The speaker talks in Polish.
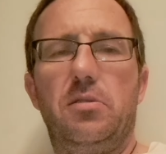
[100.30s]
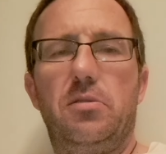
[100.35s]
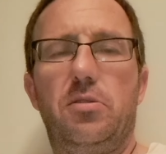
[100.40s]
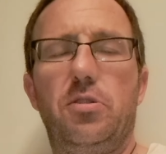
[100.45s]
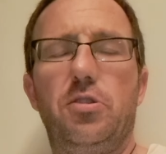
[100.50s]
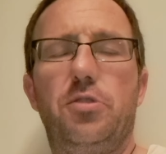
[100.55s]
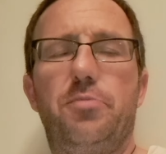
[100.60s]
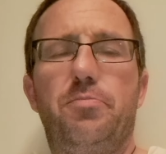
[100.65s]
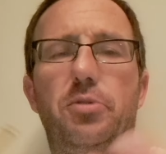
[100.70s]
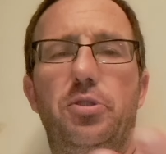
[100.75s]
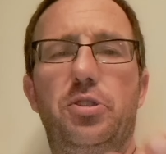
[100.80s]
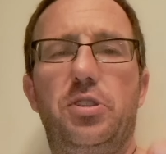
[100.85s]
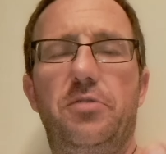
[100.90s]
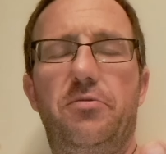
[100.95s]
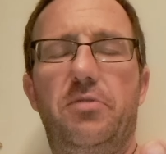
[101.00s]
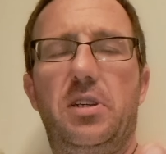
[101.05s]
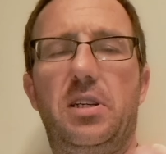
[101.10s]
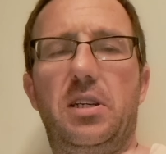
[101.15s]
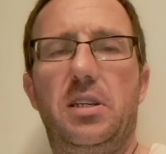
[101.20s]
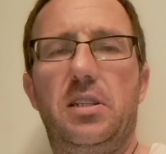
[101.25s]
to
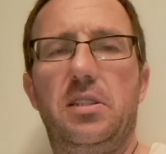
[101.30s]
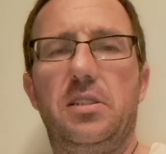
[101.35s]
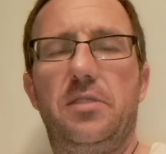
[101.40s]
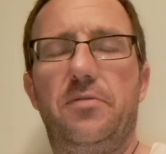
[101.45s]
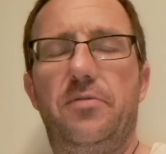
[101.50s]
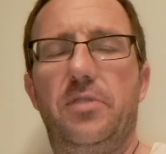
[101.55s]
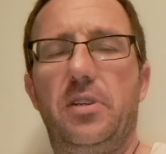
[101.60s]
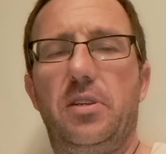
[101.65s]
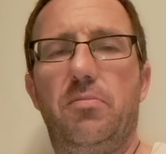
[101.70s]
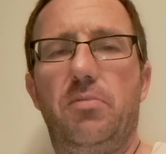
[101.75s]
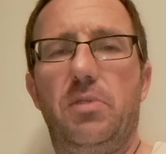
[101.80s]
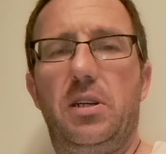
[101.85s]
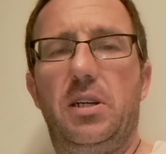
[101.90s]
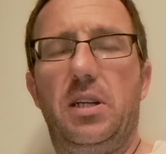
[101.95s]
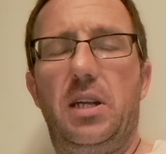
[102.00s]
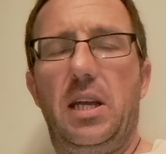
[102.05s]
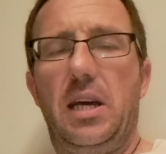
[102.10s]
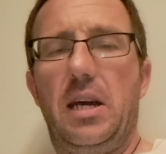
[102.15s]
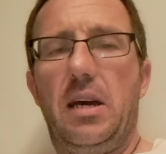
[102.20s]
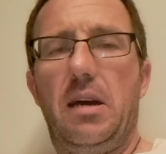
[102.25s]
spożywa zwykły
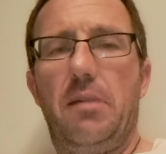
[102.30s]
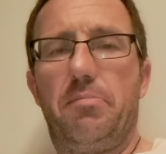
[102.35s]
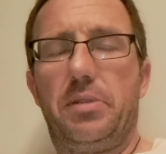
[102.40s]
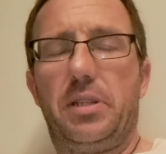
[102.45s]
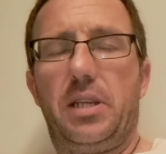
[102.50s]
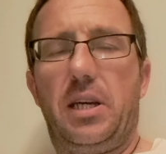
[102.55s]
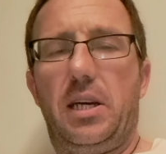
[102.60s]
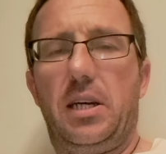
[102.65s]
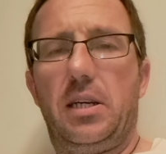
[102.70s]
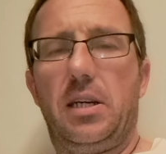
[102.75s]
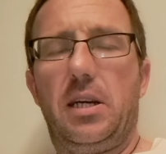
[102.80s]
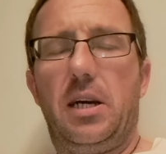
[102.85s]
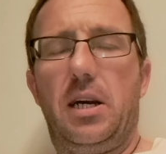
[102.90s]
chleb, tak?